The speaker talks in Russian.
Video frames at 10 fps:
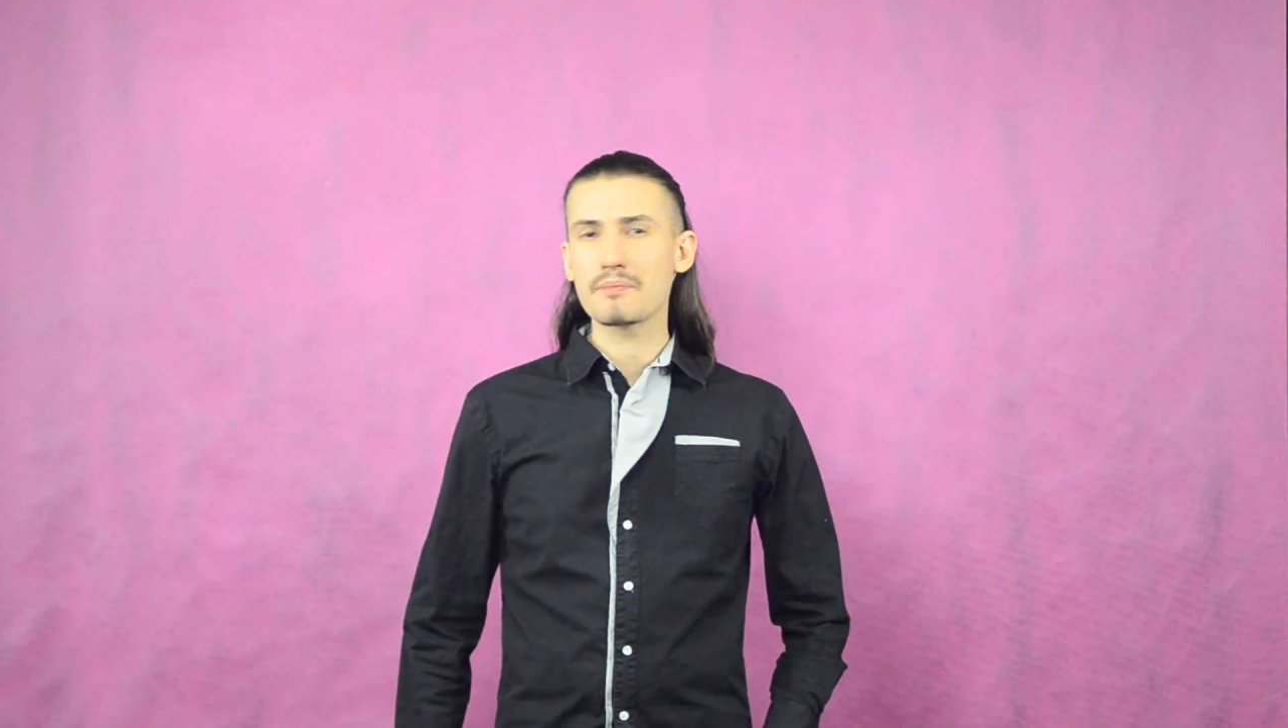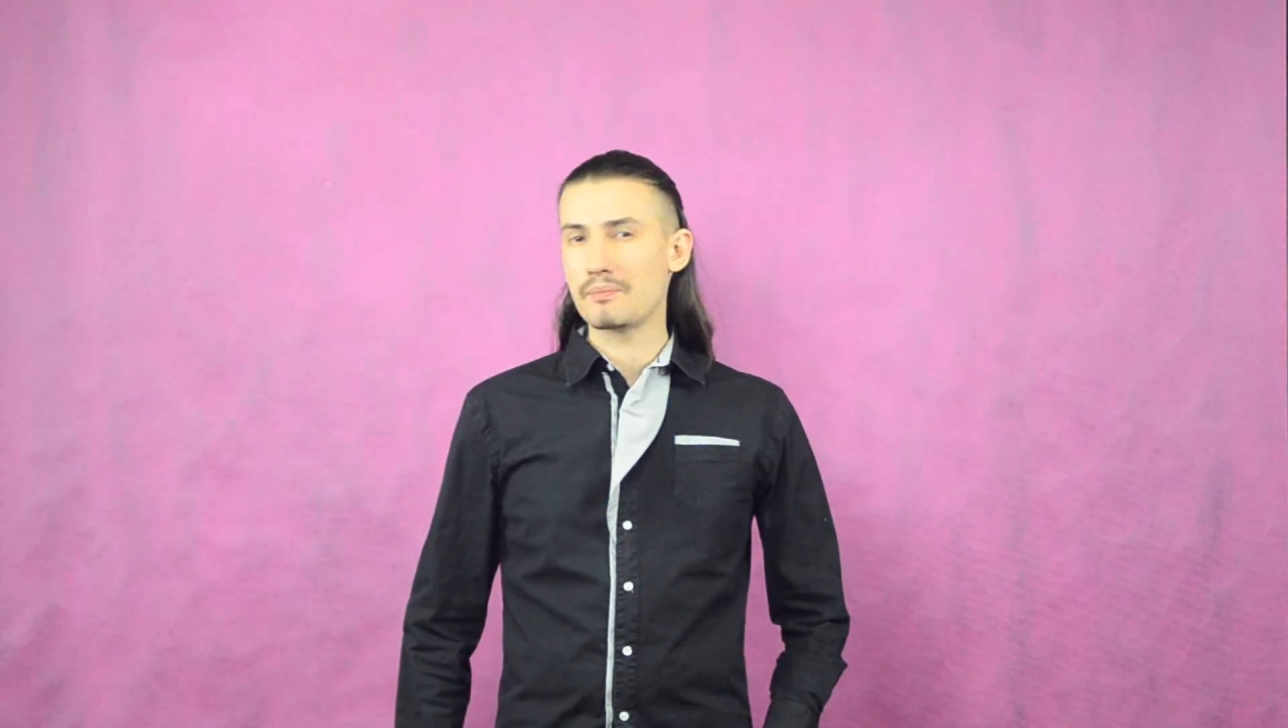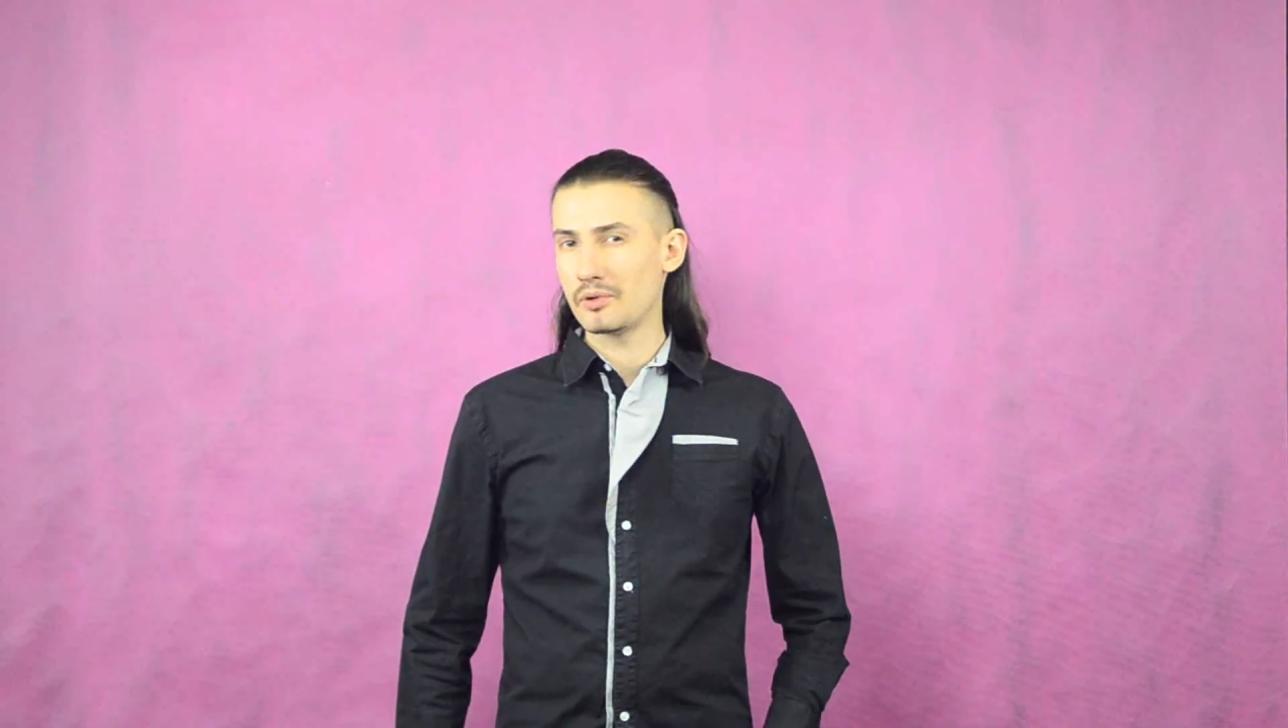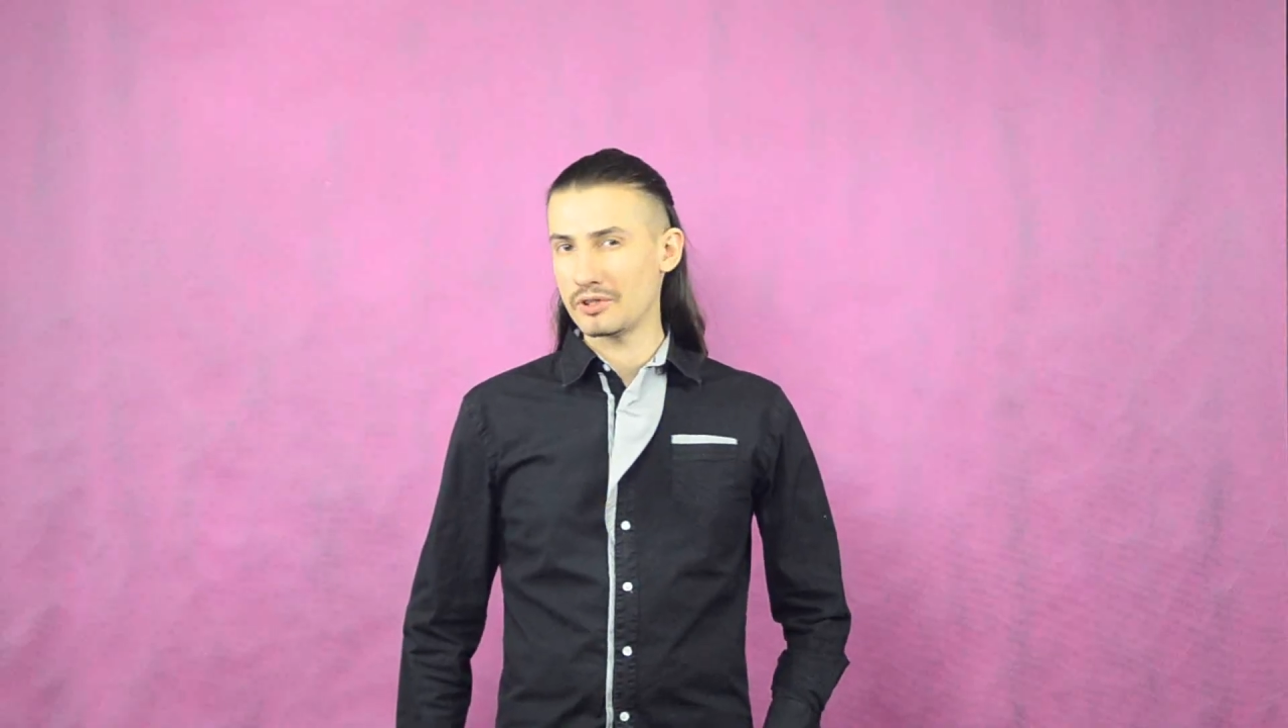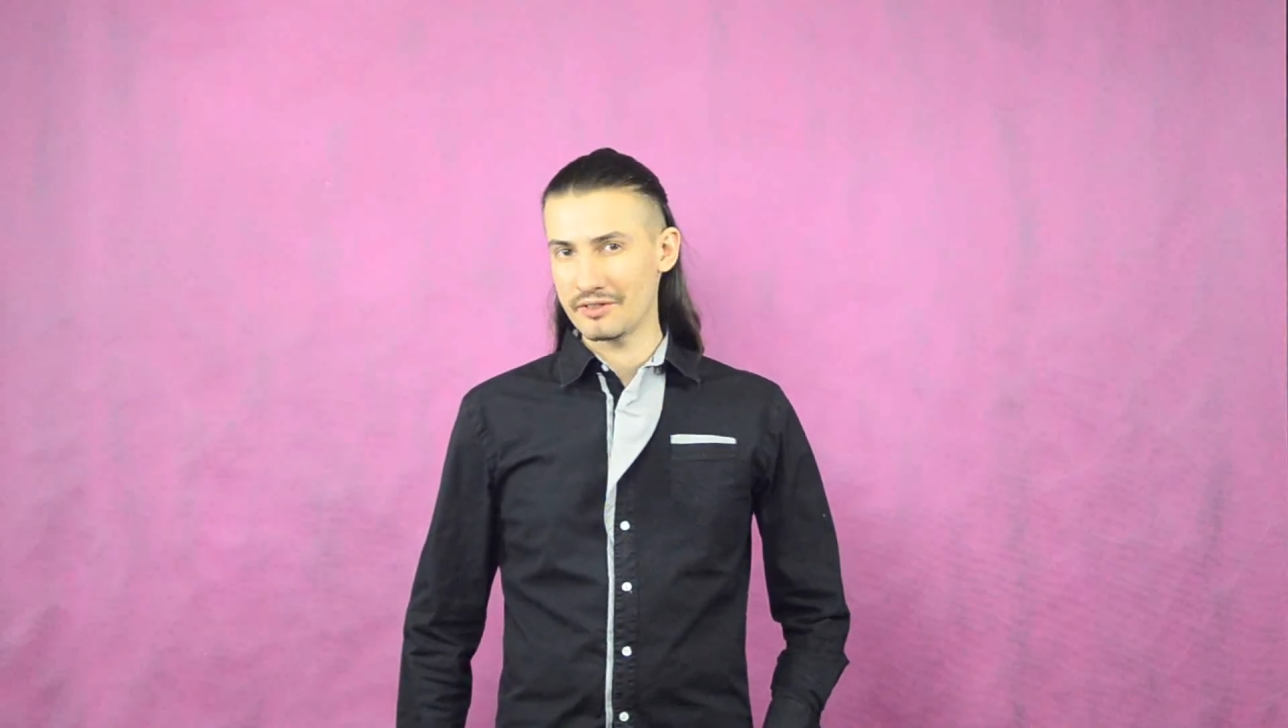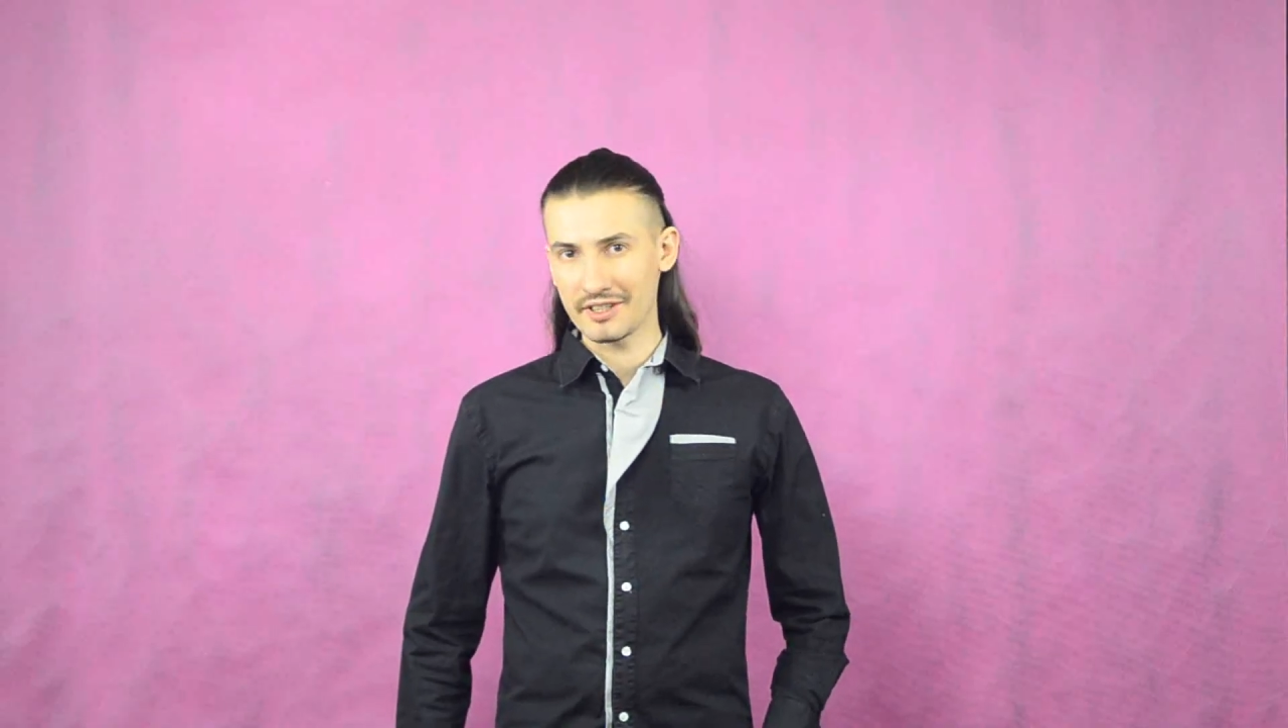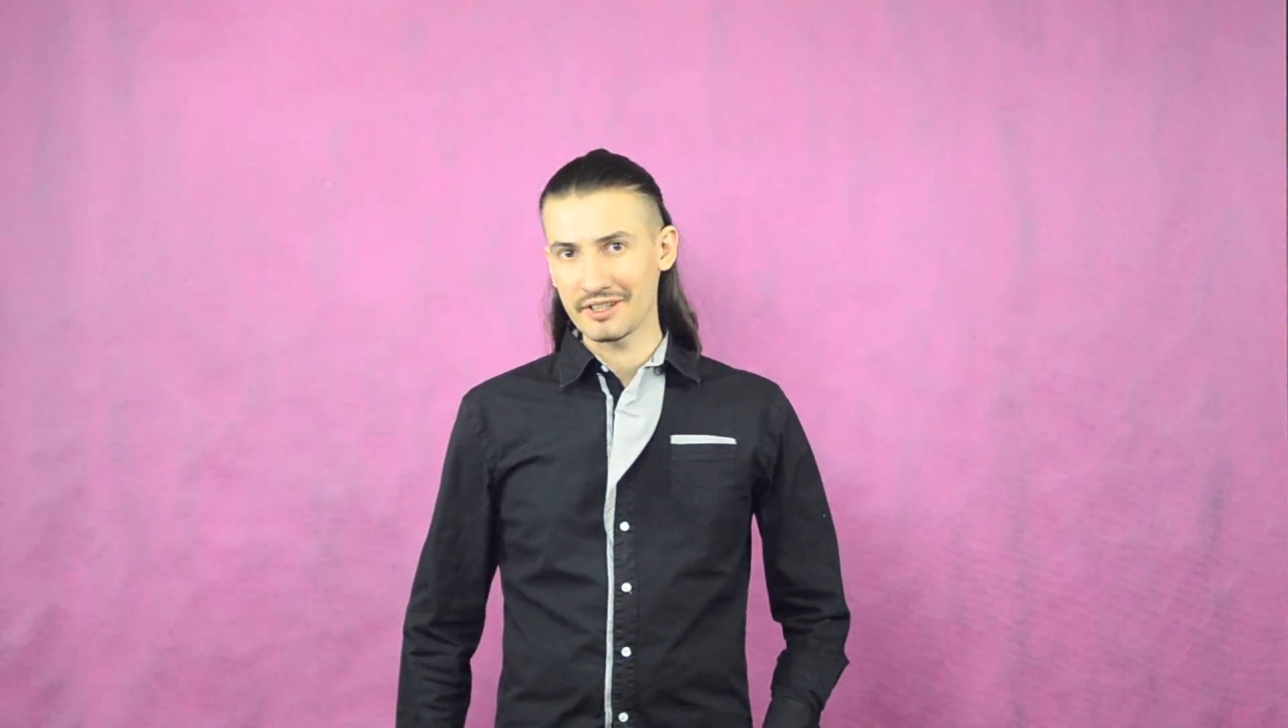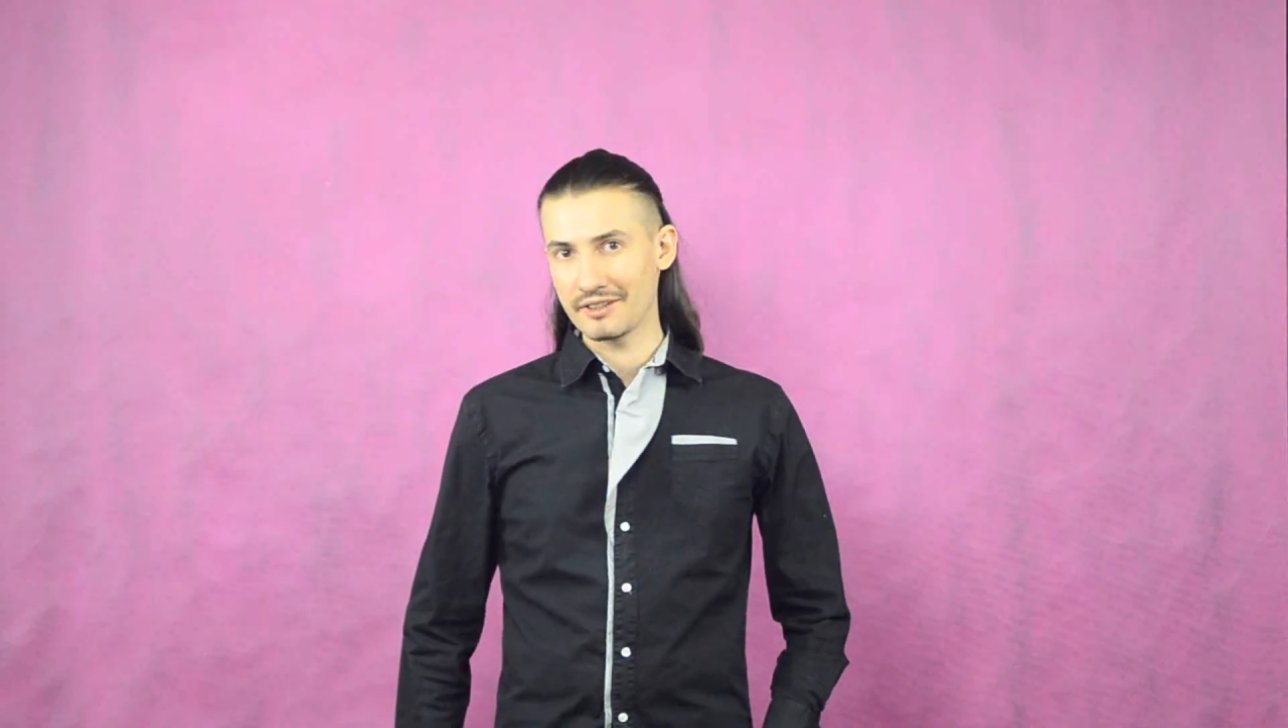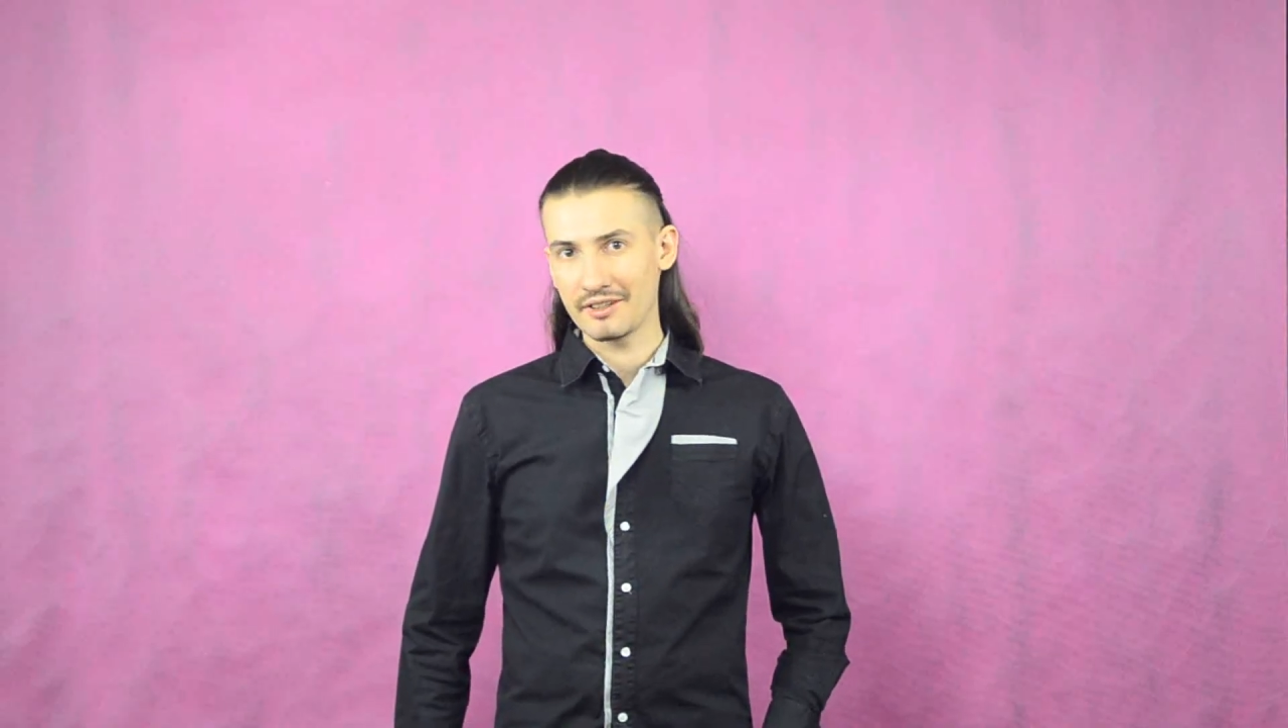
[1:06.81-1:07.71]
подвиги,